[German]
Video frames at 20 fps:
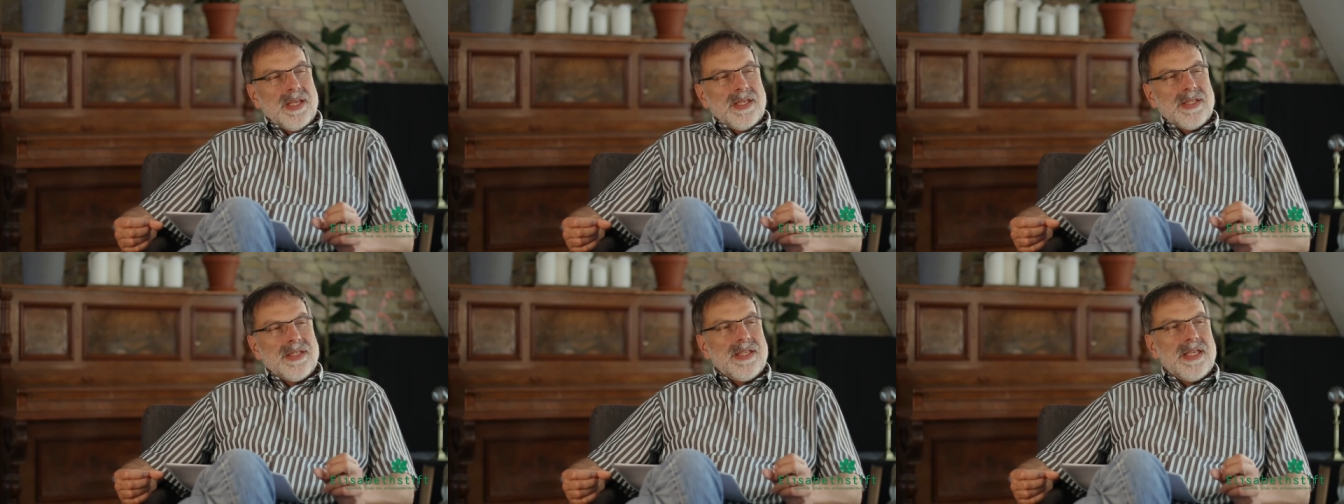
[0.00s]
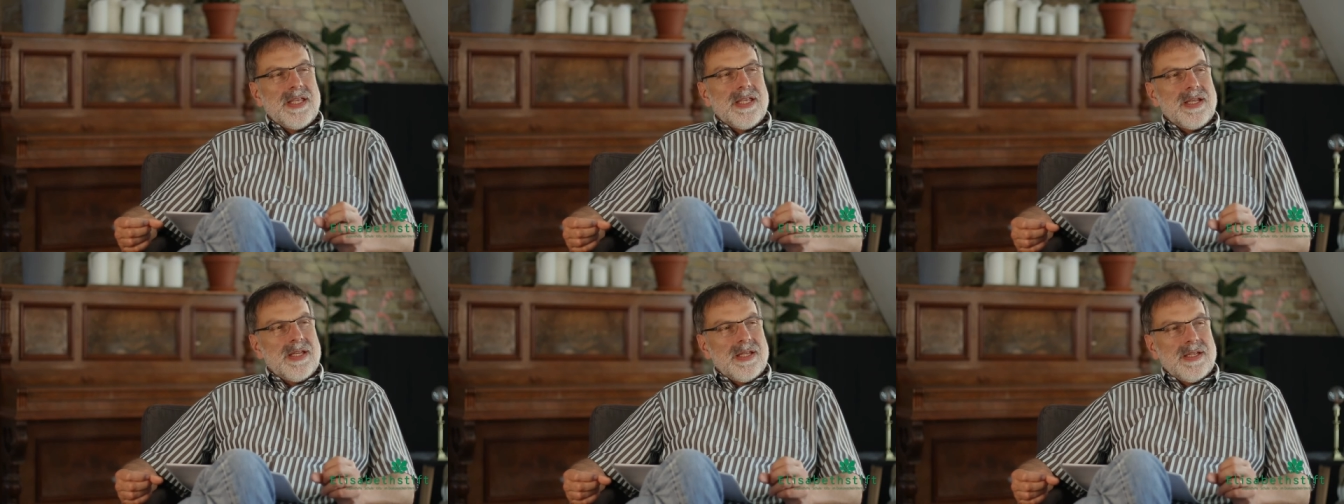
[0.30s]

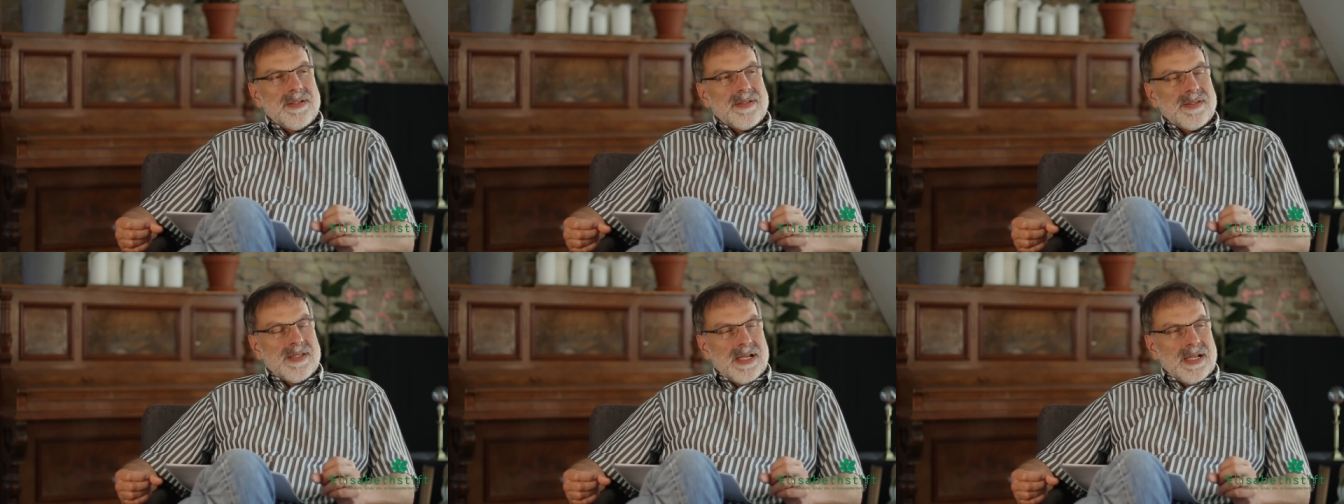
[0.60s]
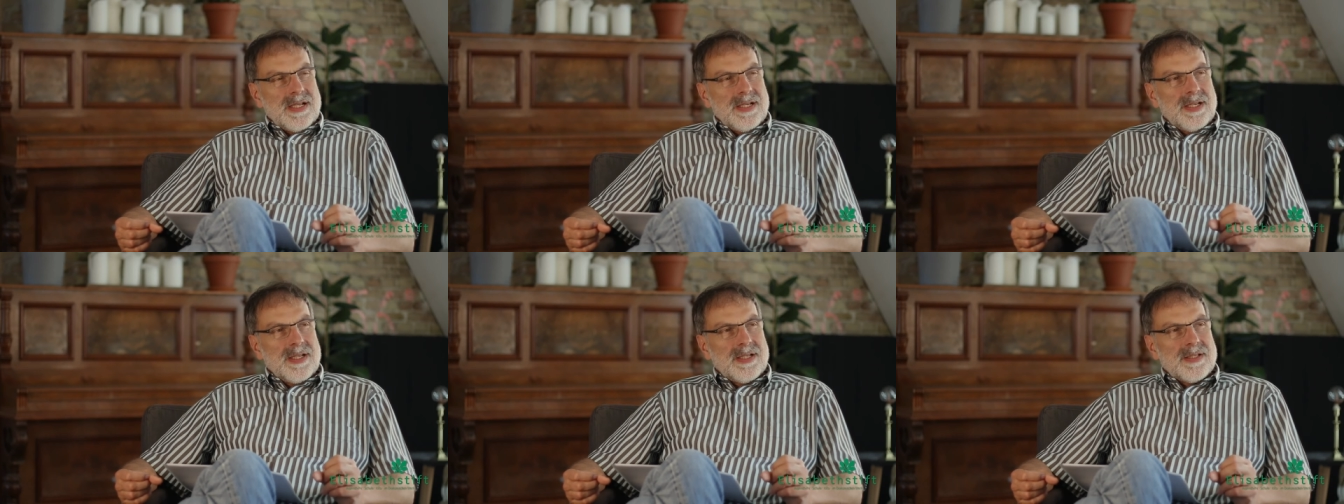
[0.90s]
Jede ist
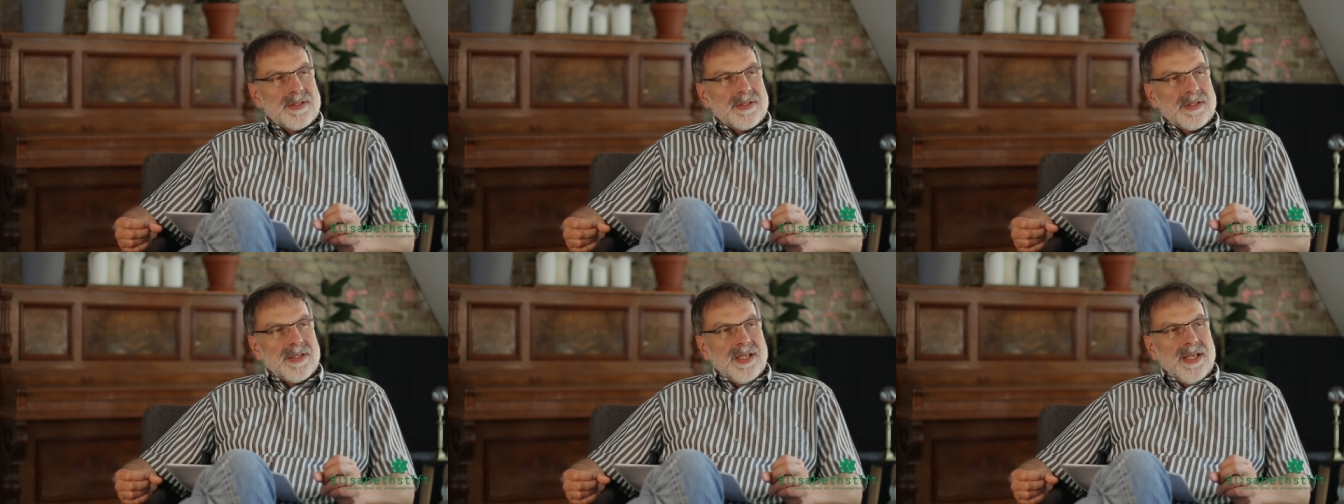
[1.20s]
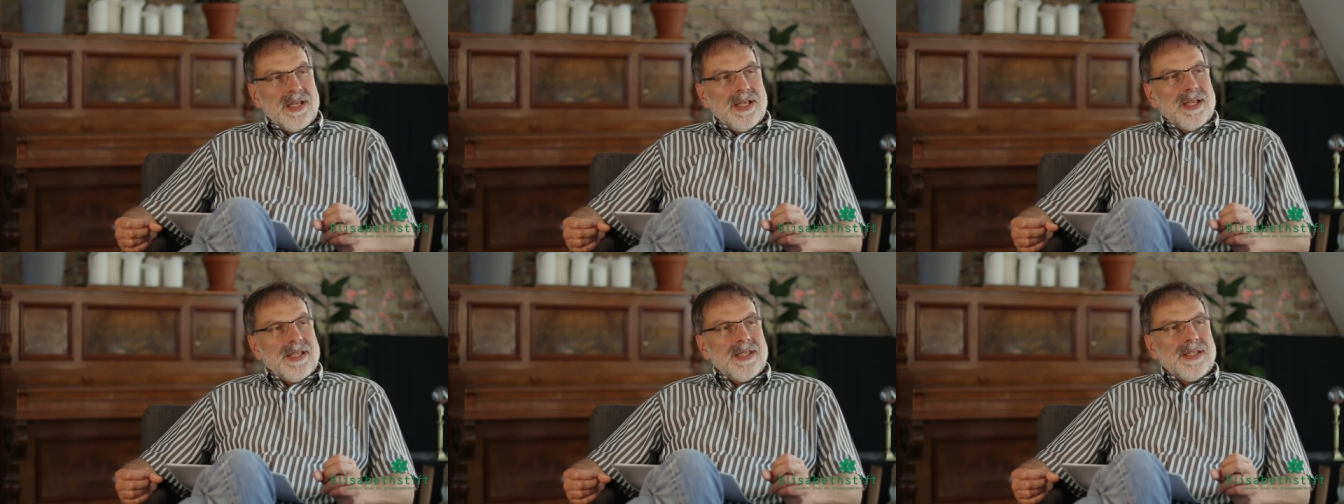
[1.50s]
anders.
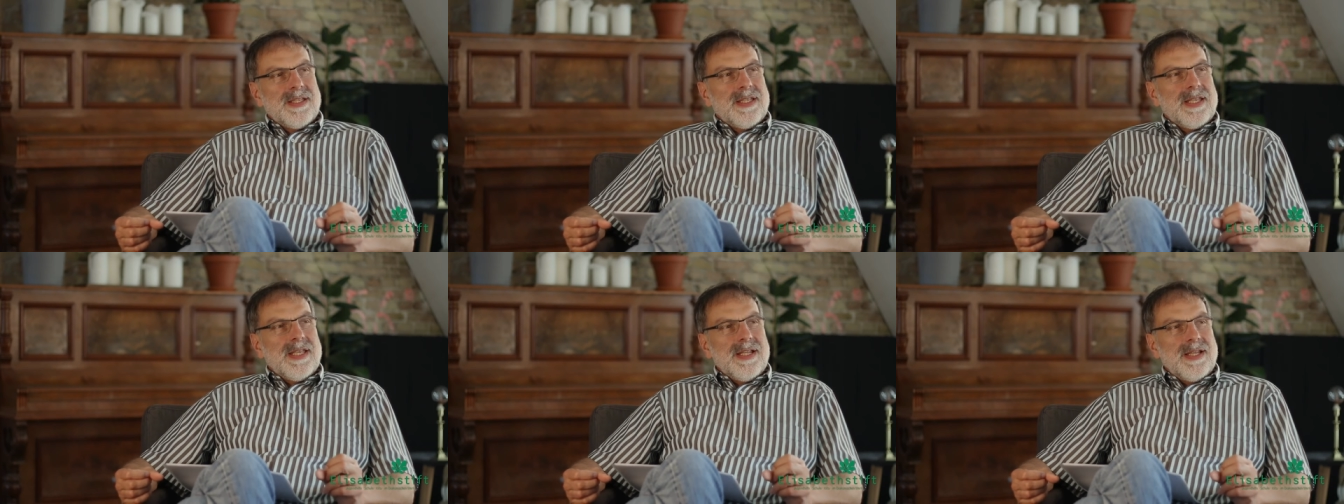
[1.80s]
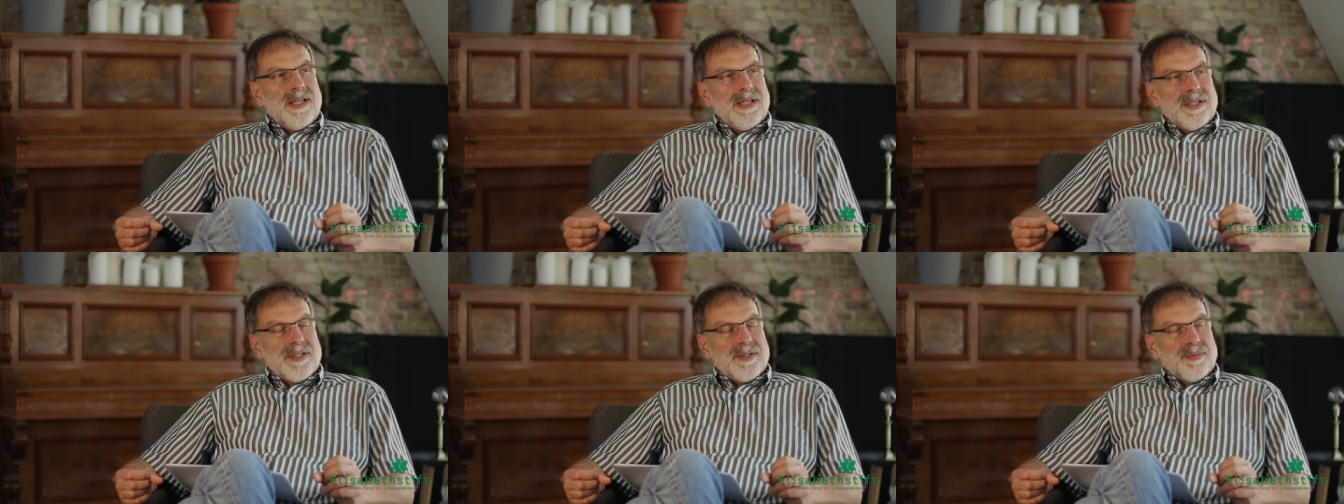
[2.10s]

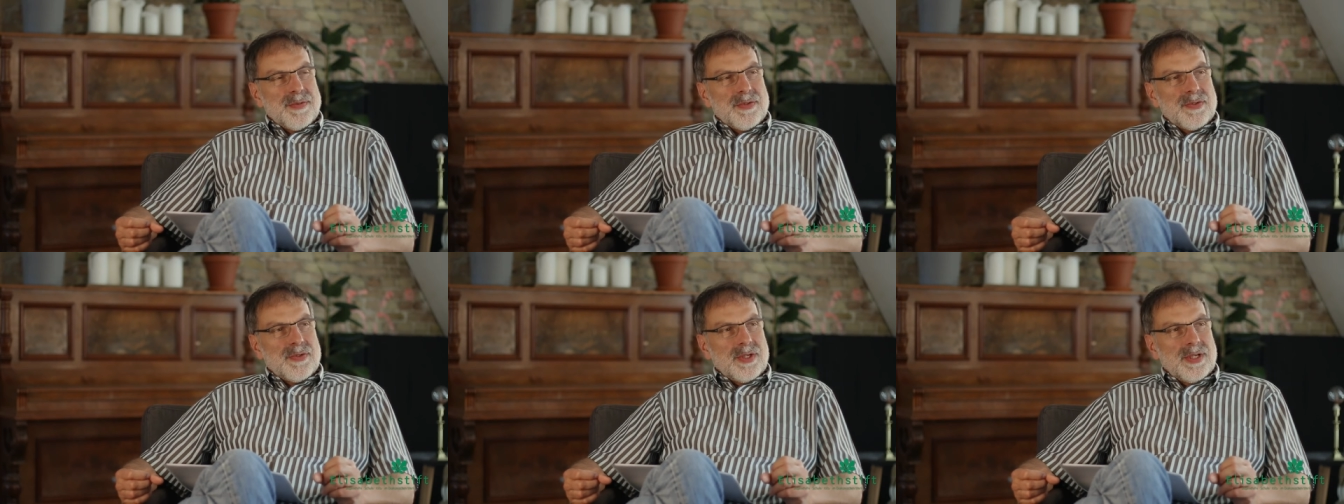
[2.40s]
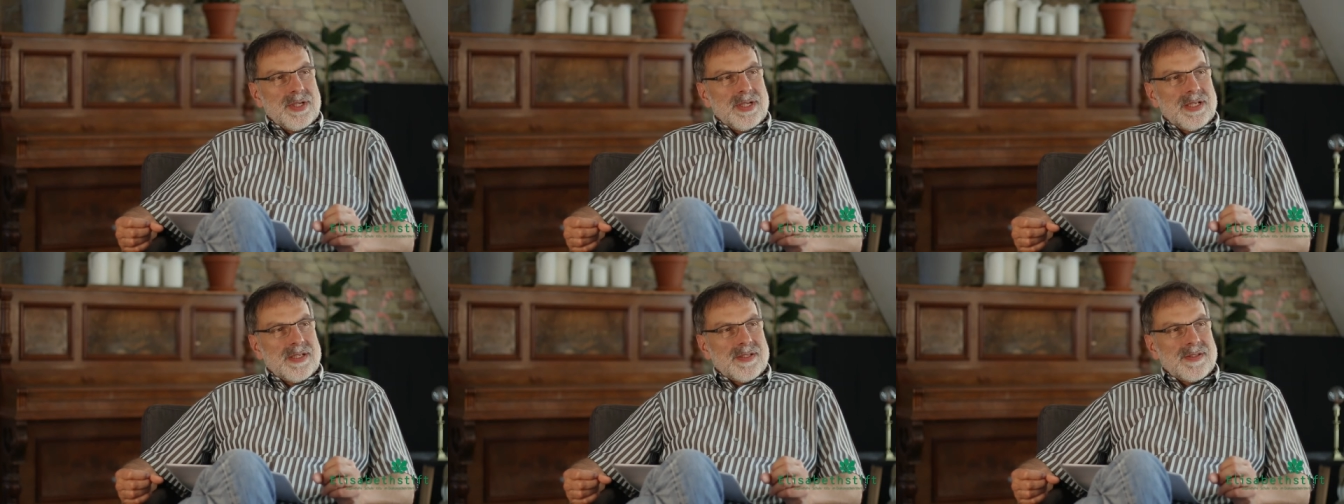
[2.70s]
Jede ist
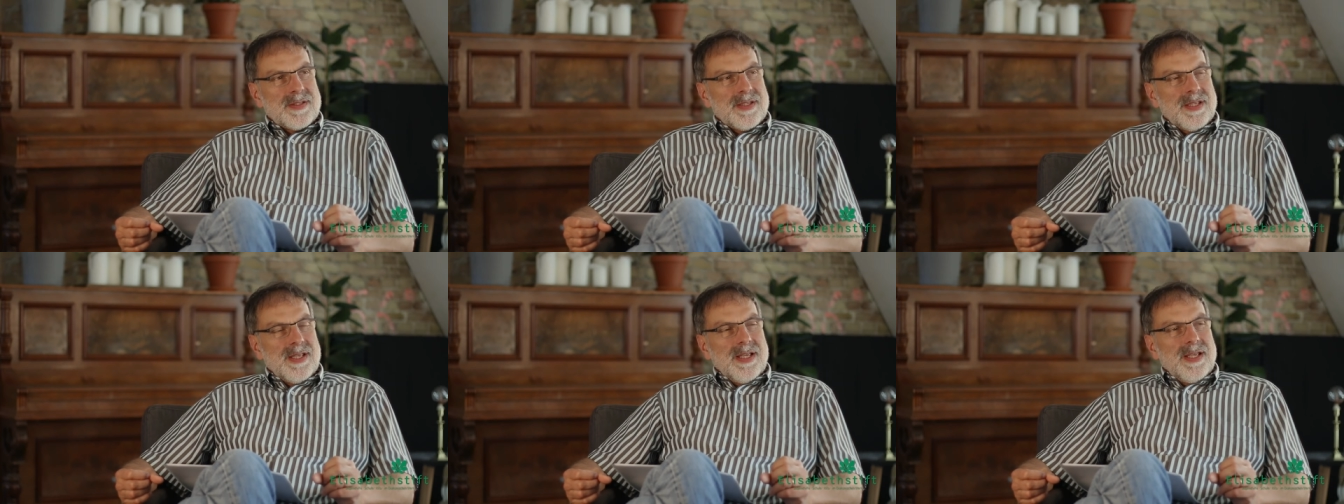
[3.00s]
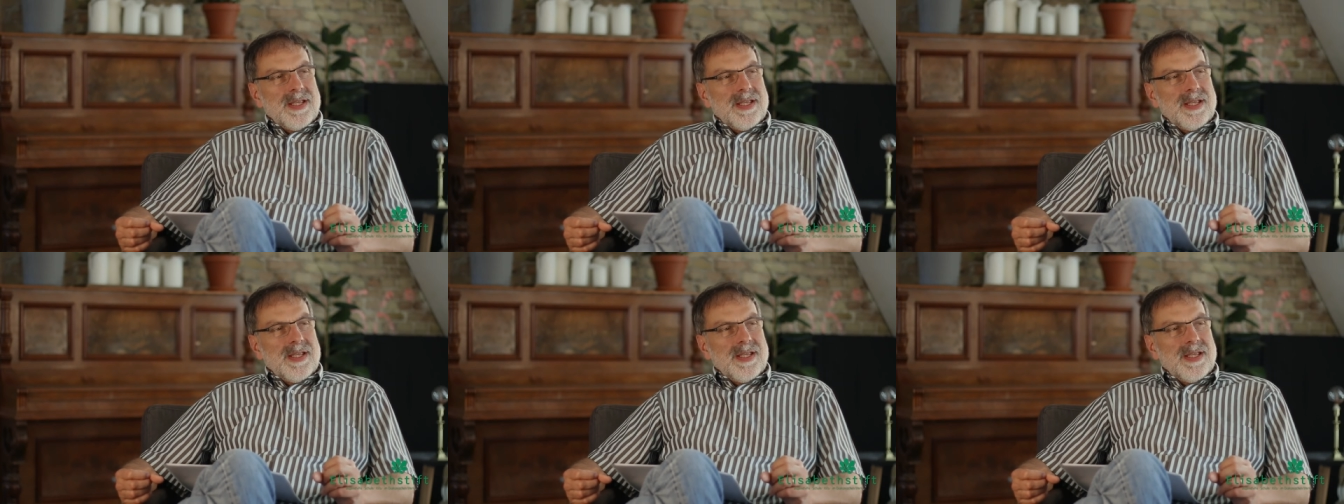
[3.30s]
besonders.